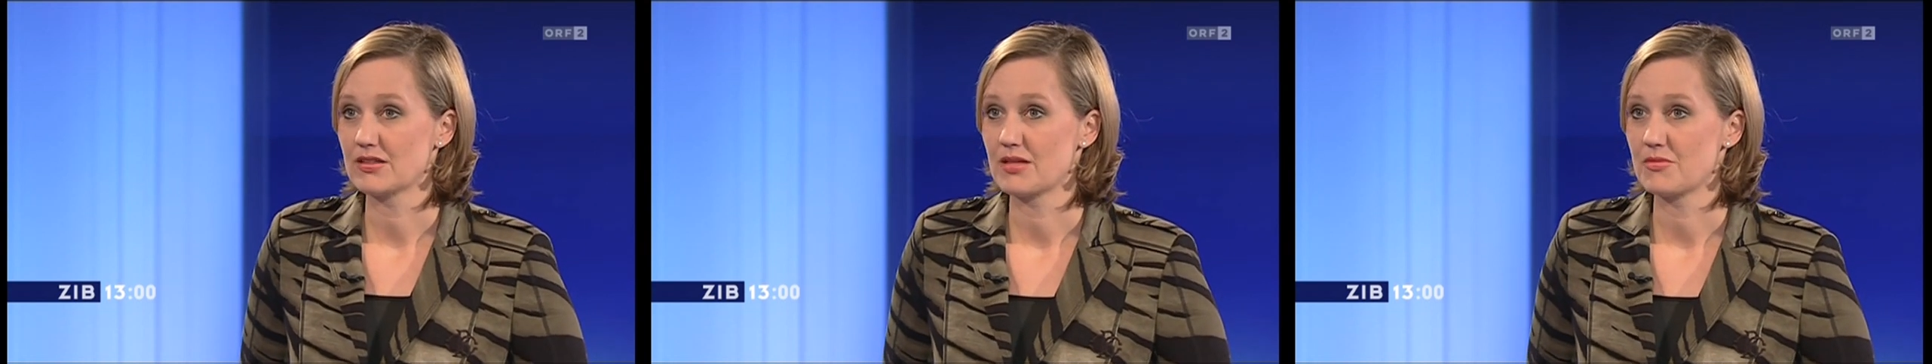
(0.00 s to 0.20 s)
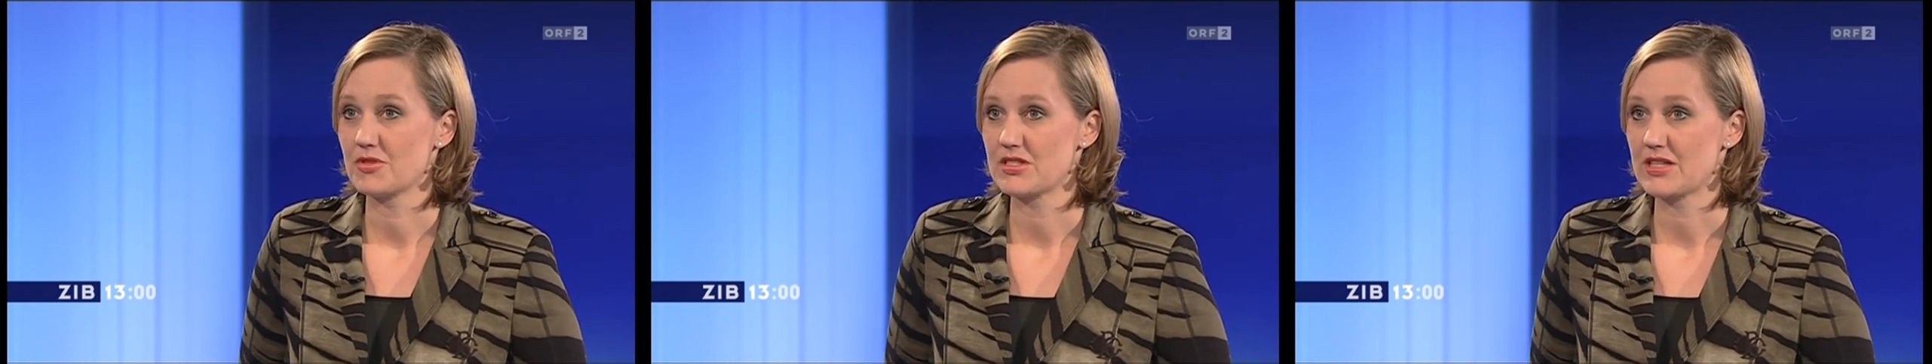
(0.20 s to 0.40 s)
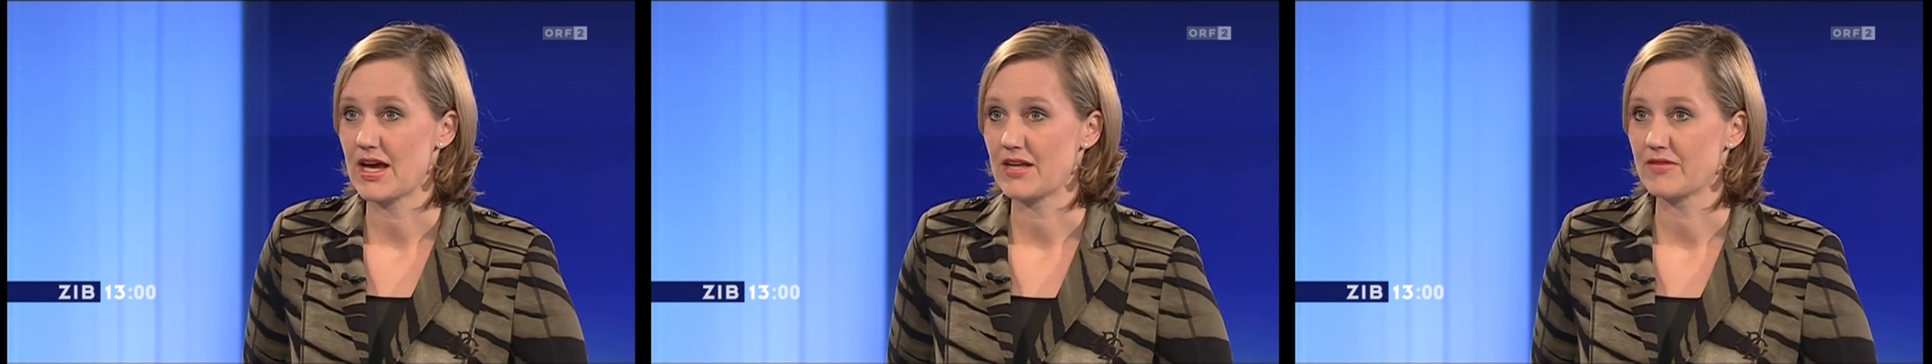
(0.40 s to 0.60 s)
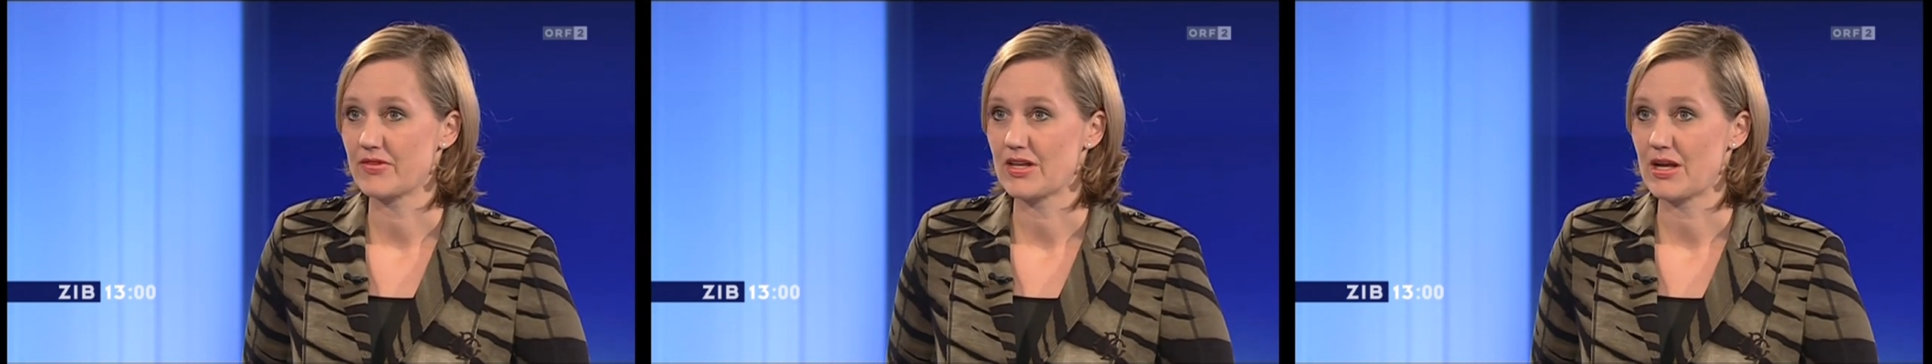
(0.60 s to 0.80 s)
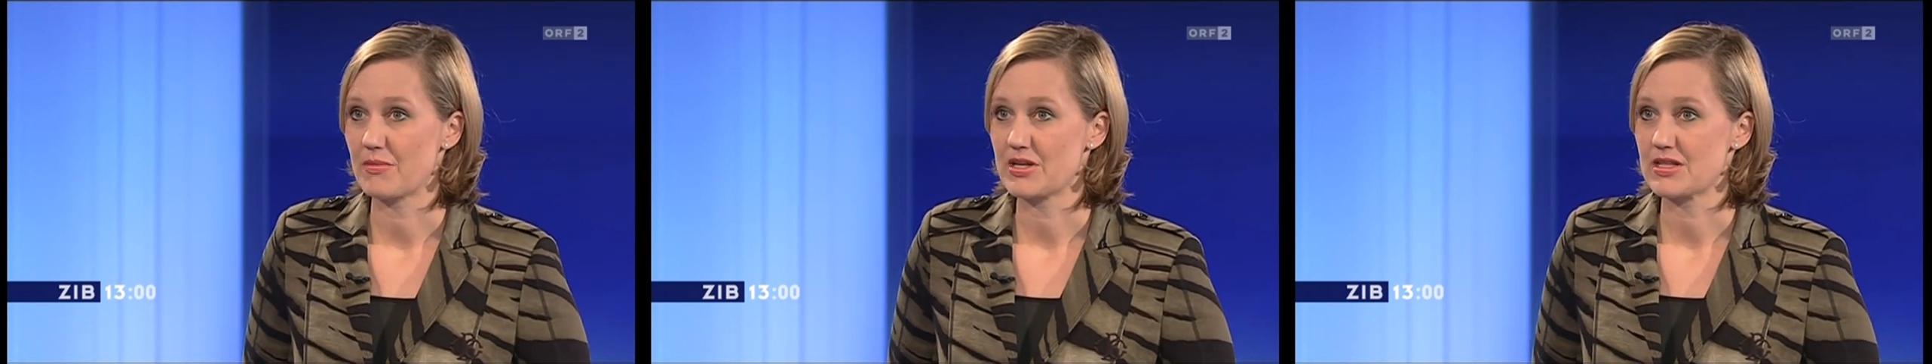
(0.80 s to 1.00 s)
nämlich die
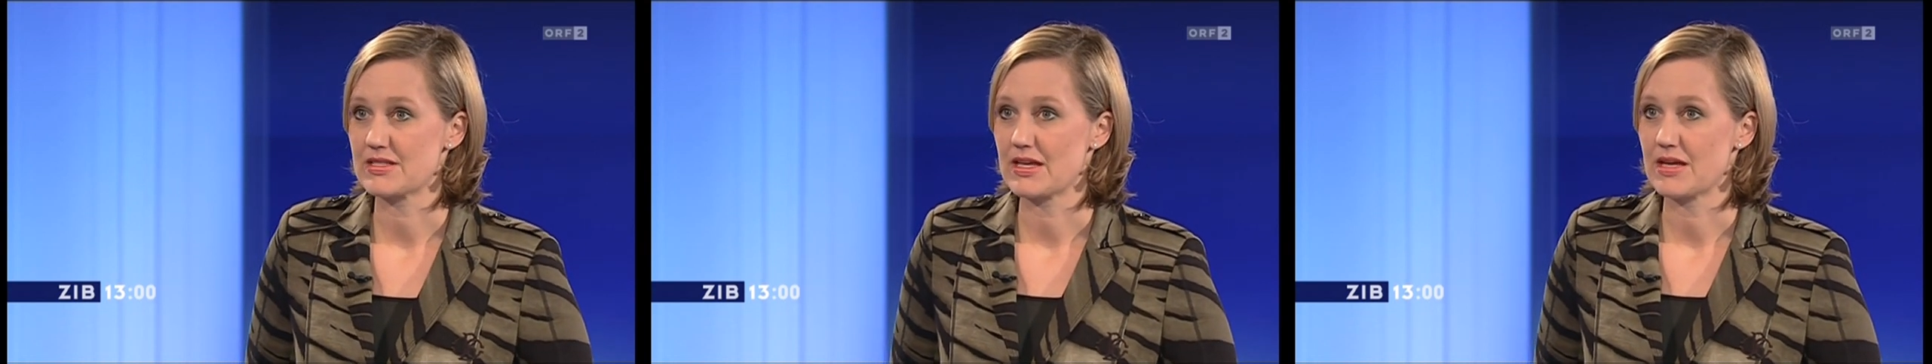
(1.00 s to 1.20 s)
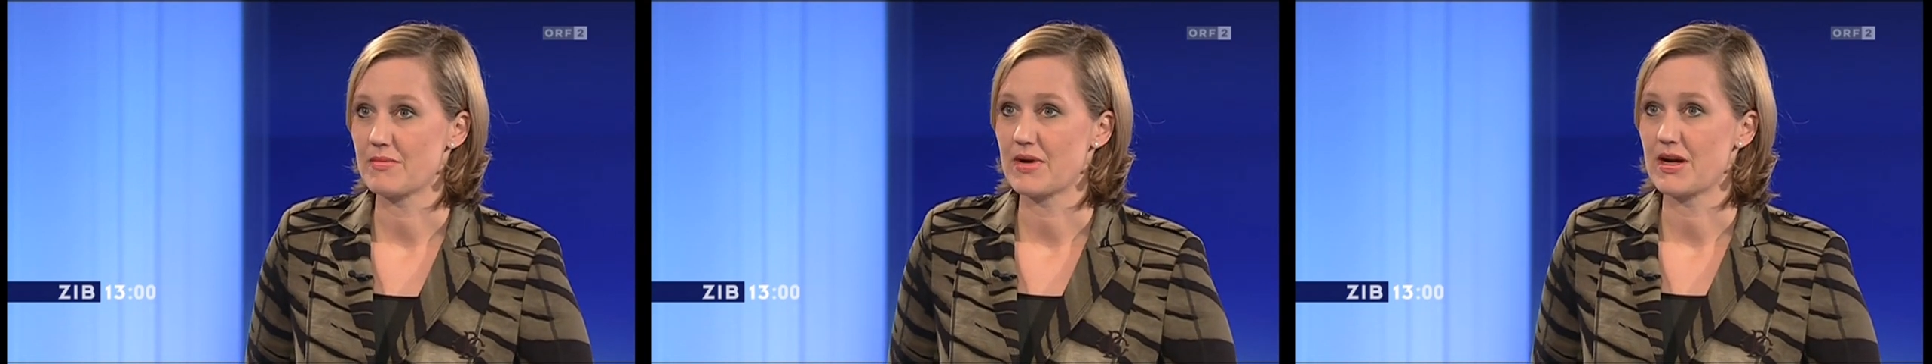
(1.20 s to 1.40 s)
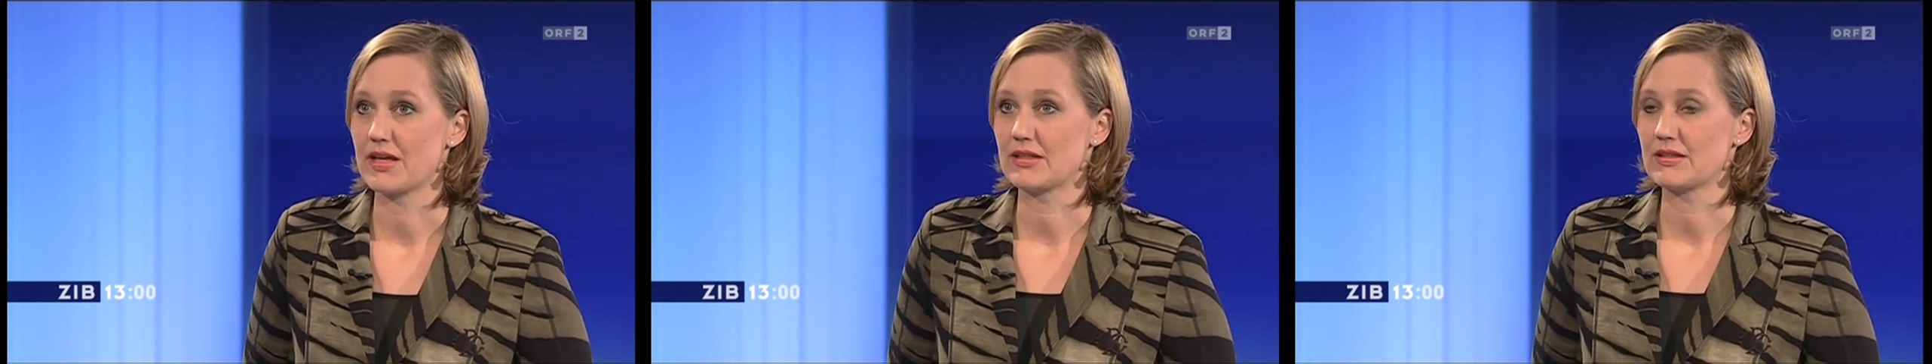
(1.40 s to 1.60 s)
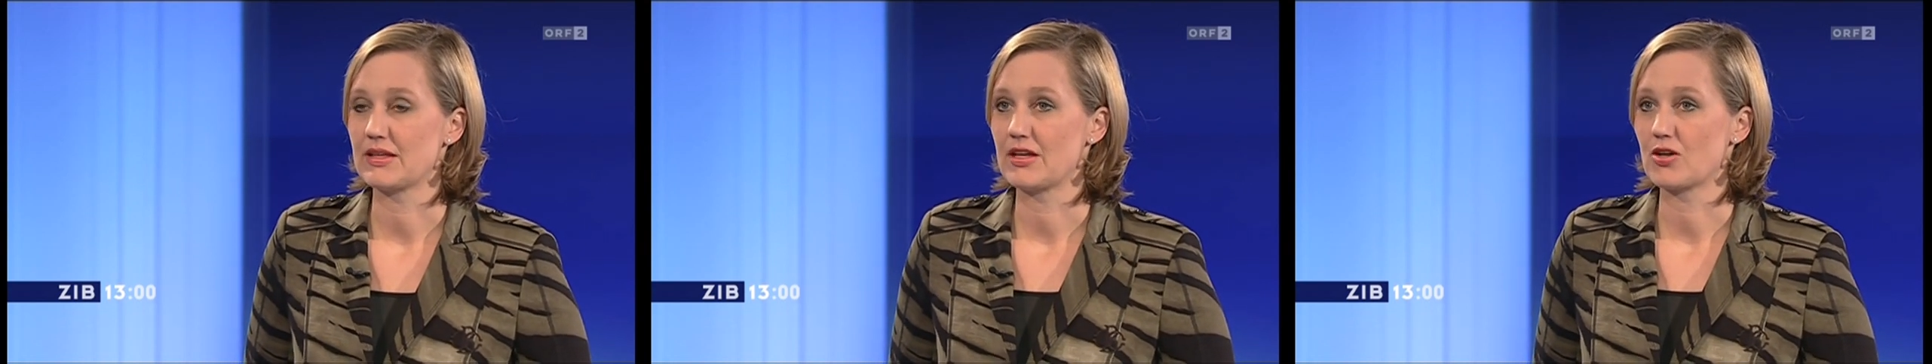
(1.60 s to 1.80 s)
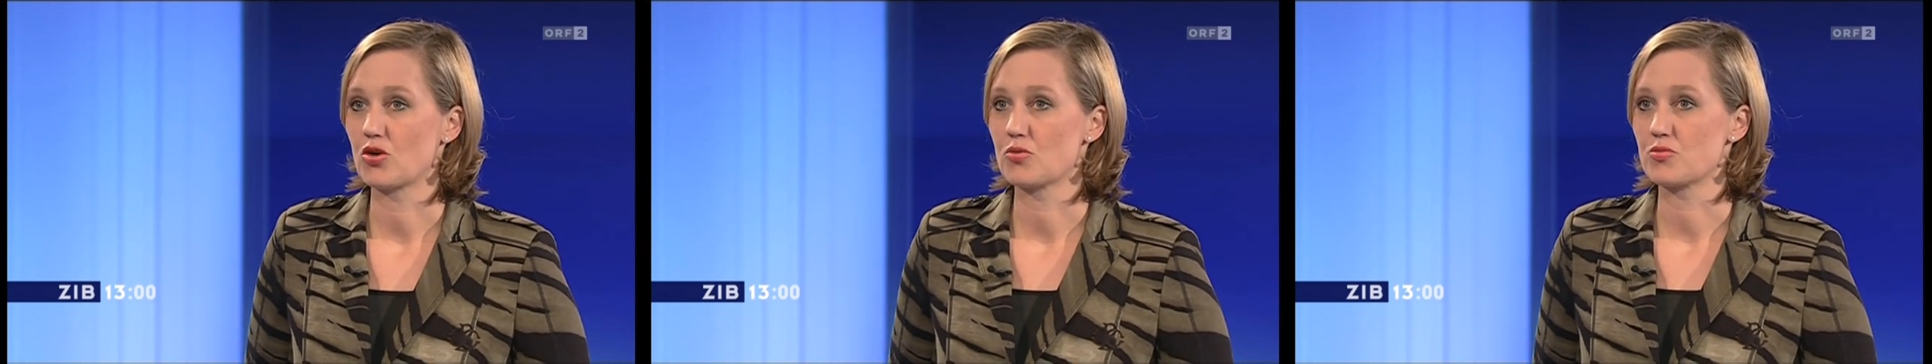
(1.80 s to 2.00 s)
Einvernahme des ehemaligen
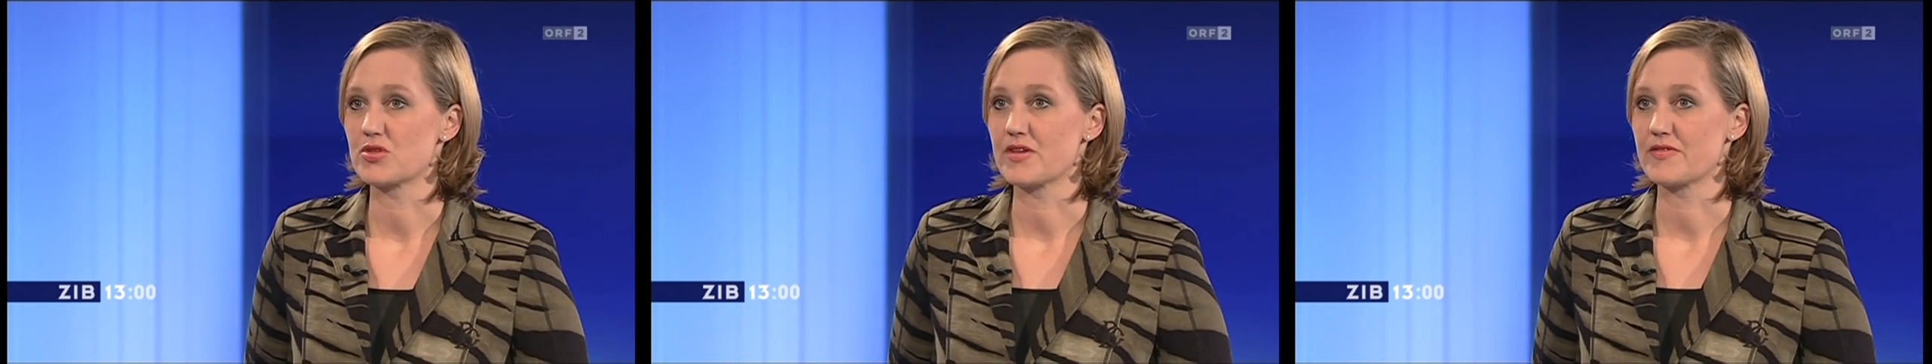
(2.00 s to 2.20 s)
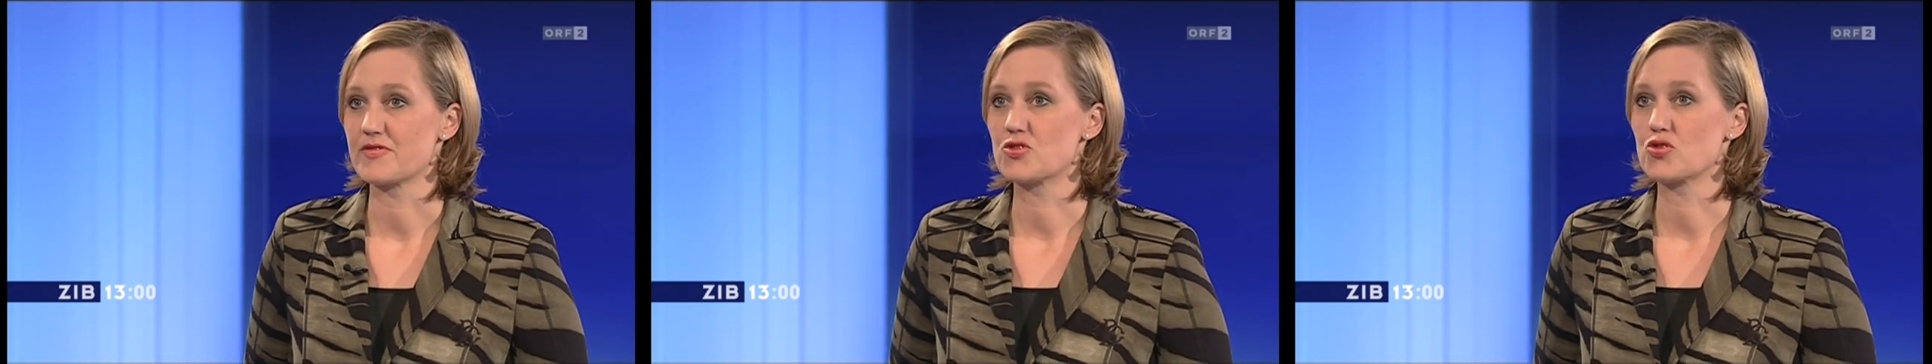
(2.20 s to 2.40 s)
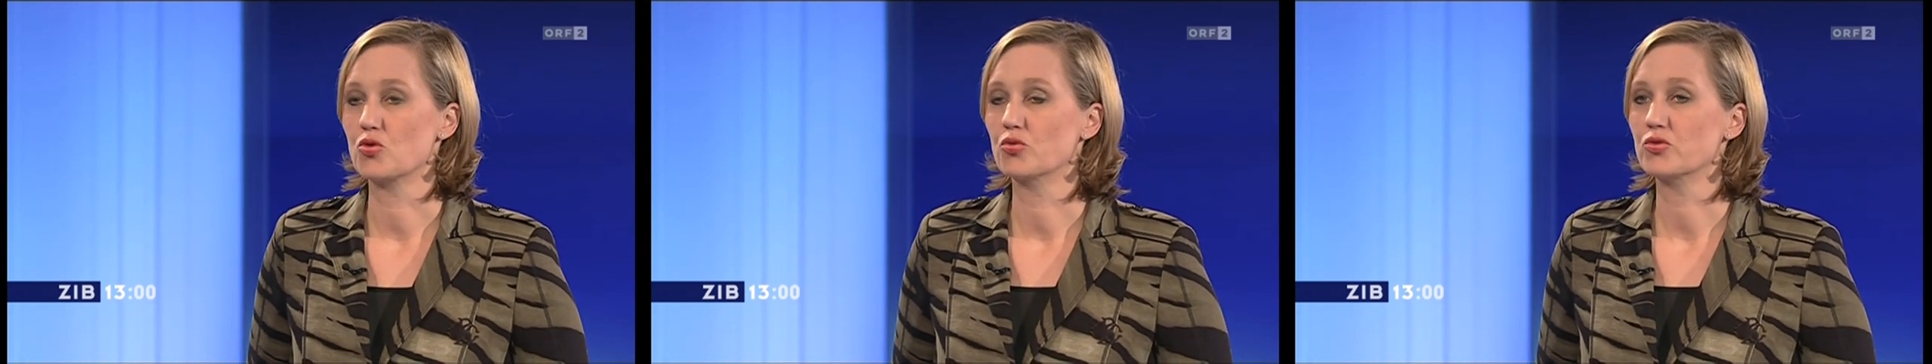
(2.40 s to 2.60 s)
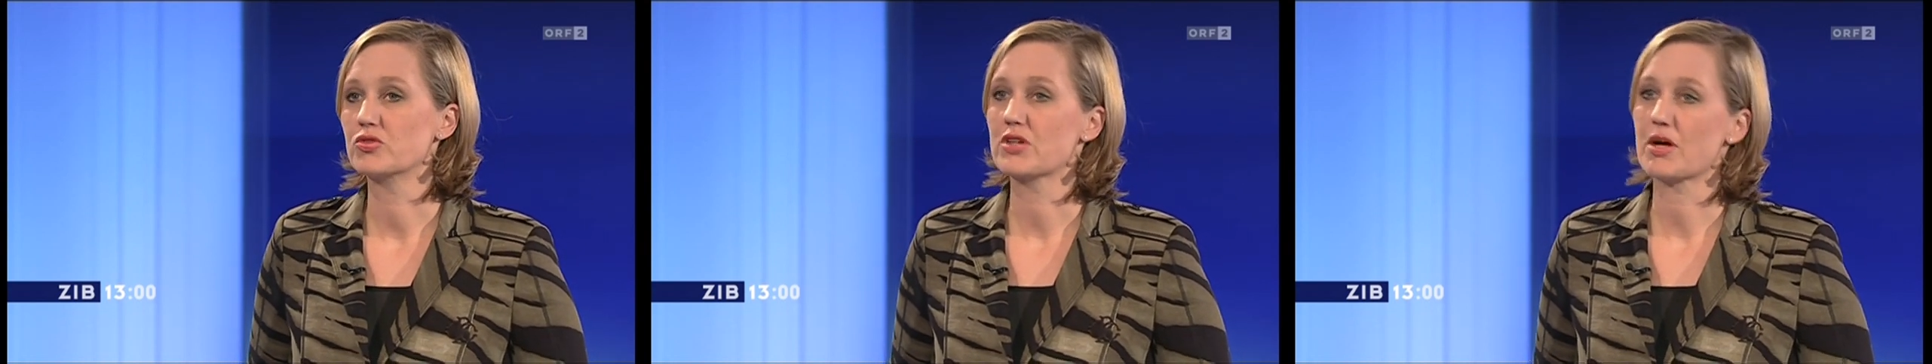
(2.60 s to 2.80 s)
Telekom-Chefs Sund.